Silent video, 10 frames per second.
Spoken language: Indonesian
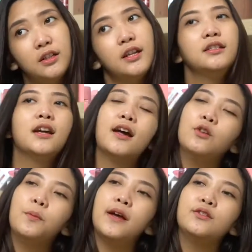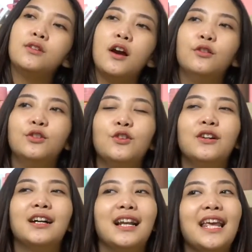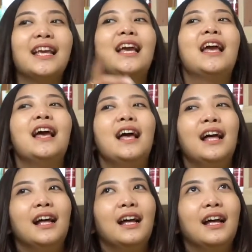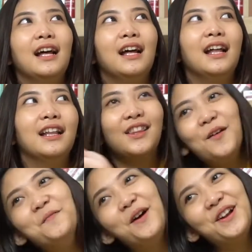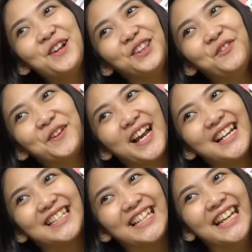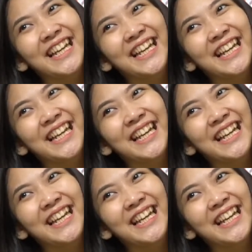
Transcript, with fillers: Dan jangan lupa juga untuk klik tombol notifikasi